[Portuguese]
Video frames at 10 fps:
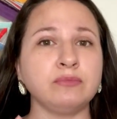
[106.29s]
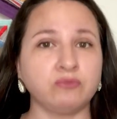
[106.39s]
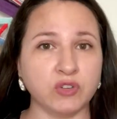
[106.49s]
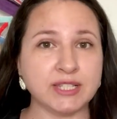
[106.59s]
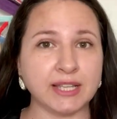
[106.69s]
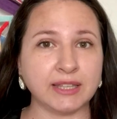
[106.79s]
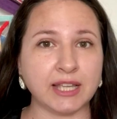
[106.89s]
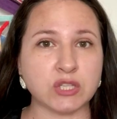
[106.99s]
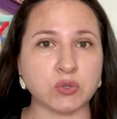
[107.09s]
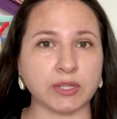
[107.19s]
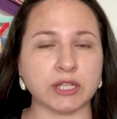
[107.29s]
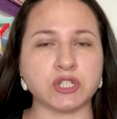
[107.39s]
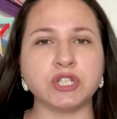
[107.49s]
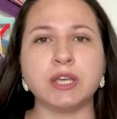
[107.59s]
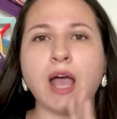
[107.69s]
Você tem a sua
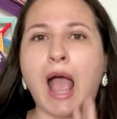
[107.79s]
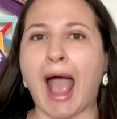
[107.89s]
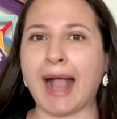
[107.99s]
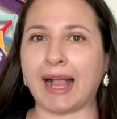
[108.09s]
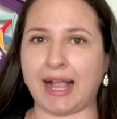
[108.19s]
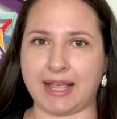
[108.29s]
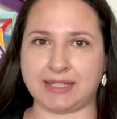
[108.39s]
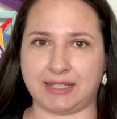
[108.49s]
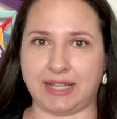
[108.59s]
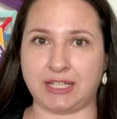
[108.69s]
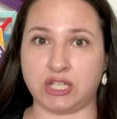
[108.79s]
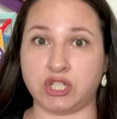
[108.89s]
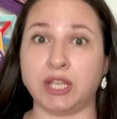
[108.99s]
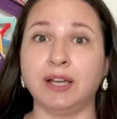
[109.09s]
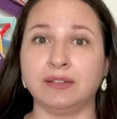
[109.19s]
energia, a casa tem a
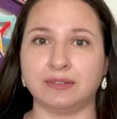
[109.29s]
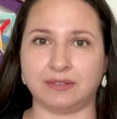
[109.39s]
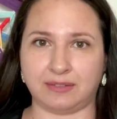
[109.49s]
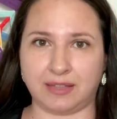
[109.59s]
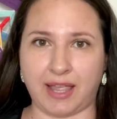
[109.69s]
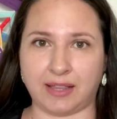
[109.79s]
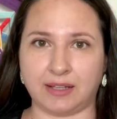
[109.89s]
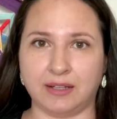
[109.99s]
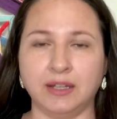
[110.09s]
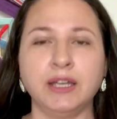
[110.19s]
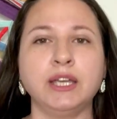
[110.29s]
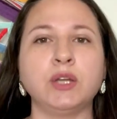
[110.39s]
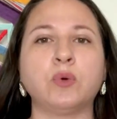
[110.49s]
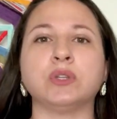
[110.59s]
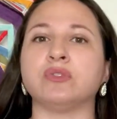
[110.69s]
energia dela. E
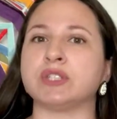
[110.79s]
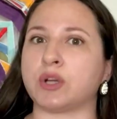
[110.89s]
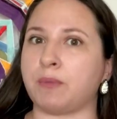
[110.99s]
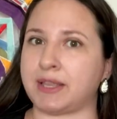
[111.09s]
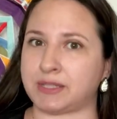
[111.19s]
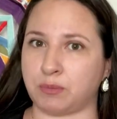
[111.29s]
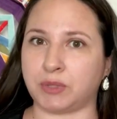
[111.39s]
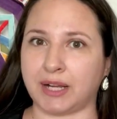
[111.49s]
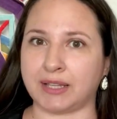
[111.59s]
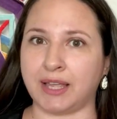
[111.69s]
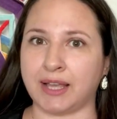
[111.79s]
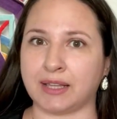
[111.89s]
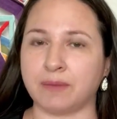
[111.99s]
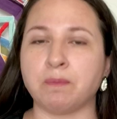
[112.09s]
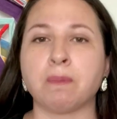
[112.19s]
quando você começa a morar nela,